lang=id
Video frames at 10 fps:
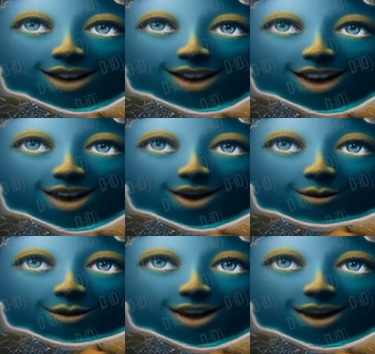Inyik
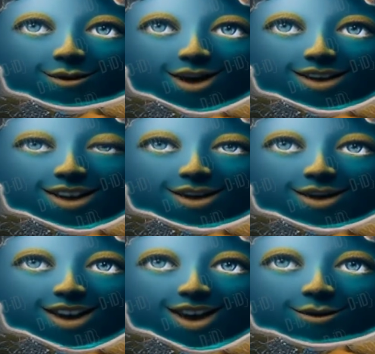itu bernama Inyik
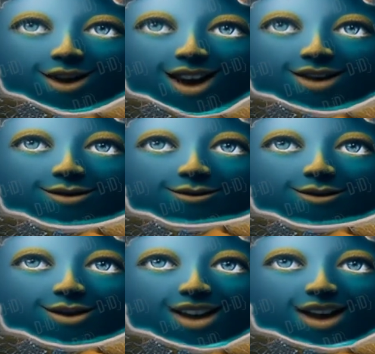Gadang Bahan,
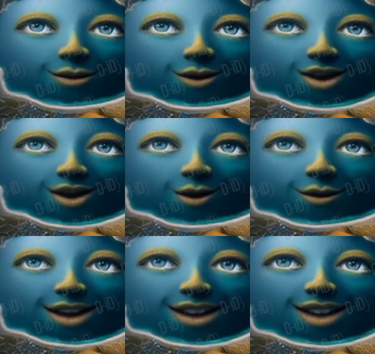dengan postur
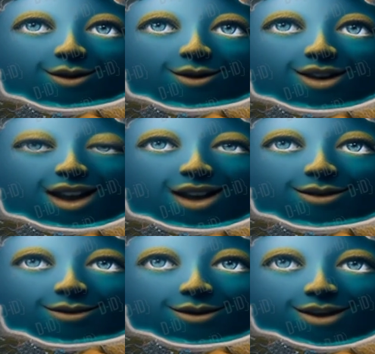badan yang besar.
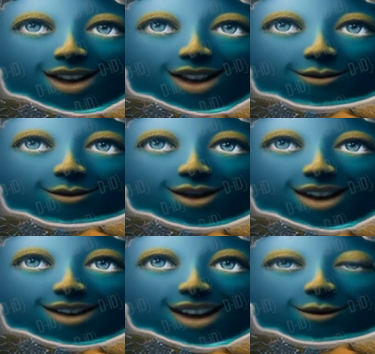Saking
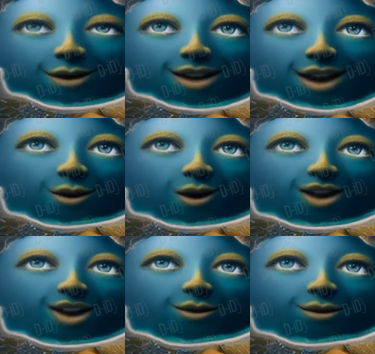besarnya batang
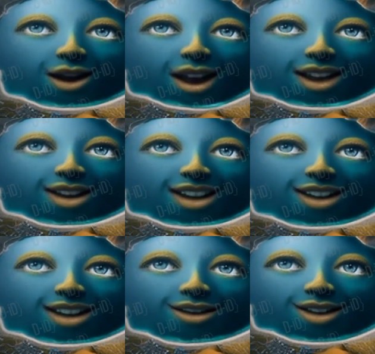pohon tumbang hanya
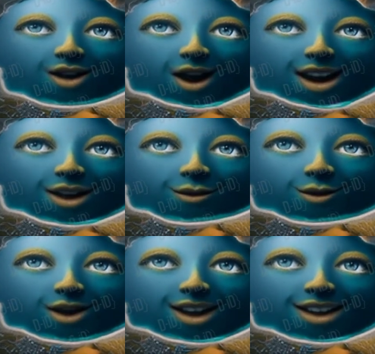dengan satu kali
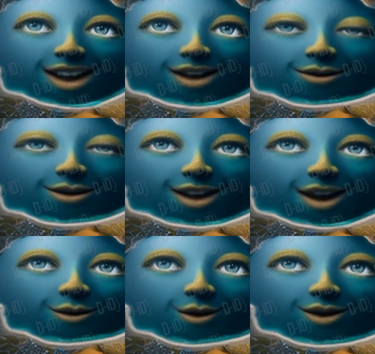pukulannya.
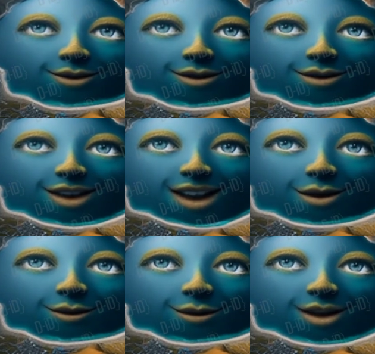Namun, ia
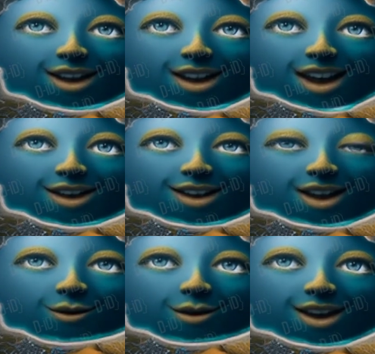memiliki hati
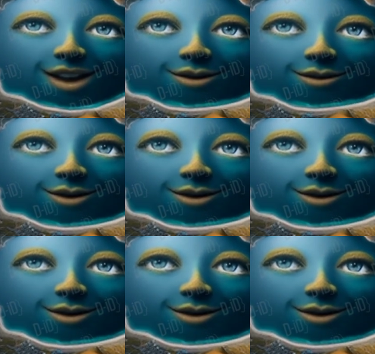yang baik.